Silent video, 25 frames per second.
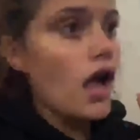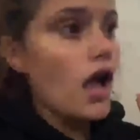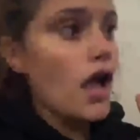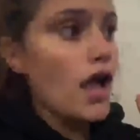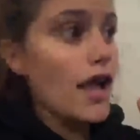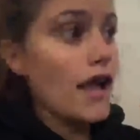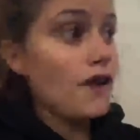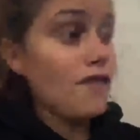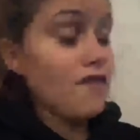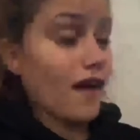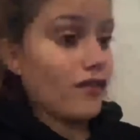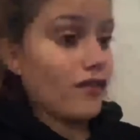
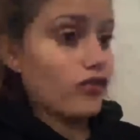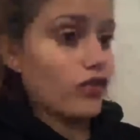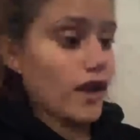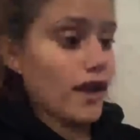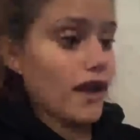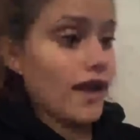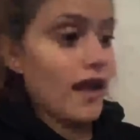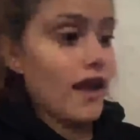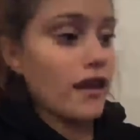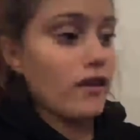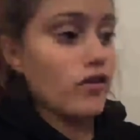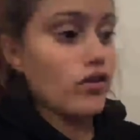Il fatto è
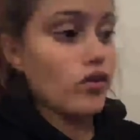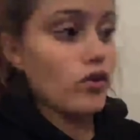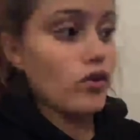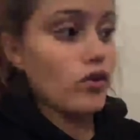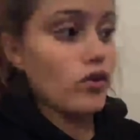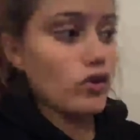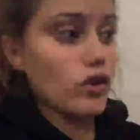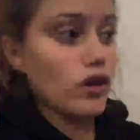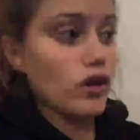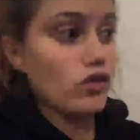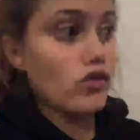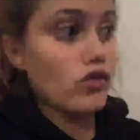che non,
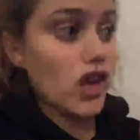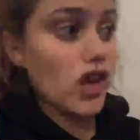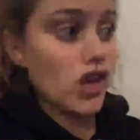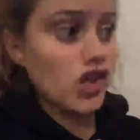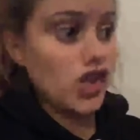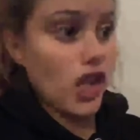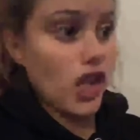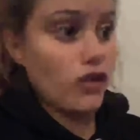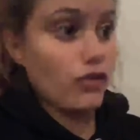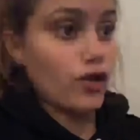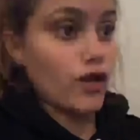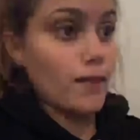non
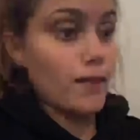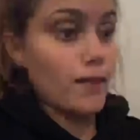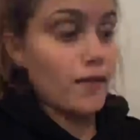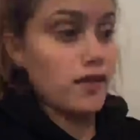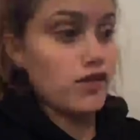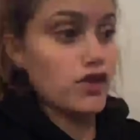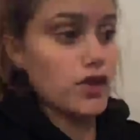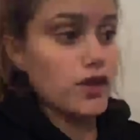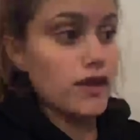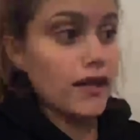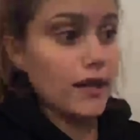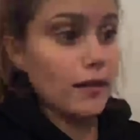accetto le
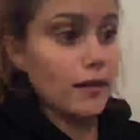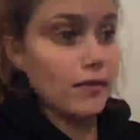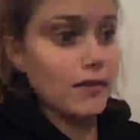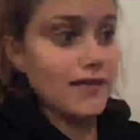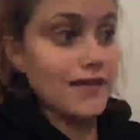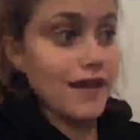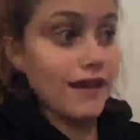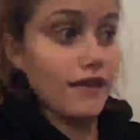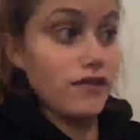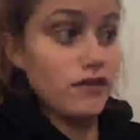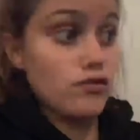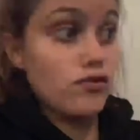persone che mi
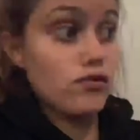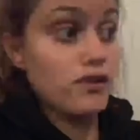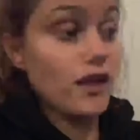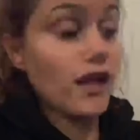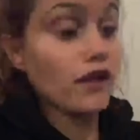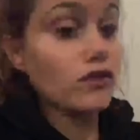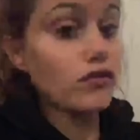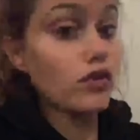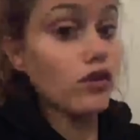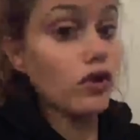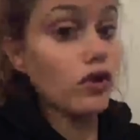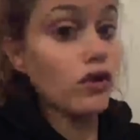stanno
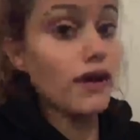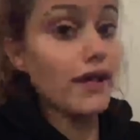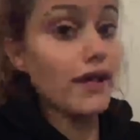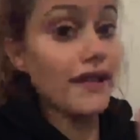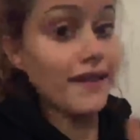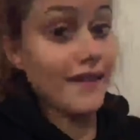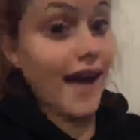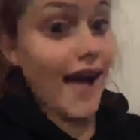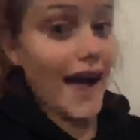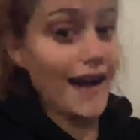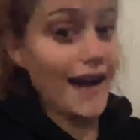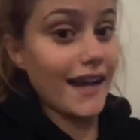insultando in
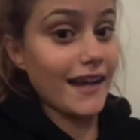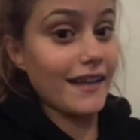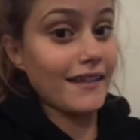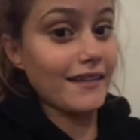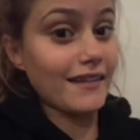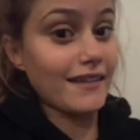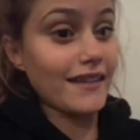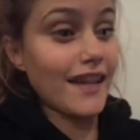direct,